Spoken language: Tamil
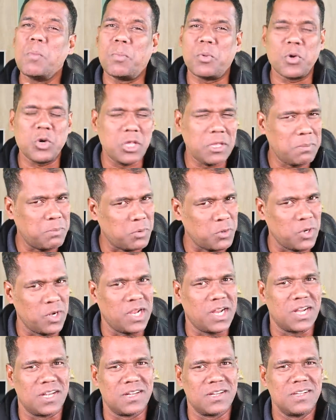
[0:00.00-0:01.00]
போதைப்
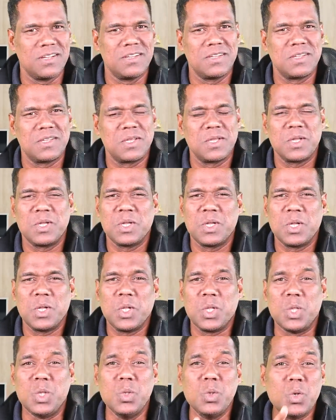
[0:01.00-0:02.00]
பொருட்கள்
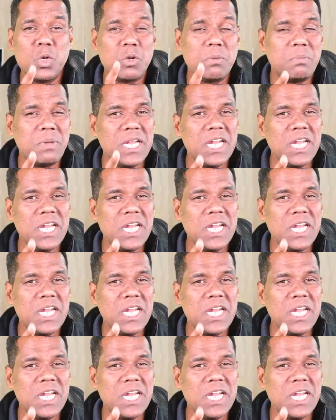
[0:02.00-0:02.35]
நூறு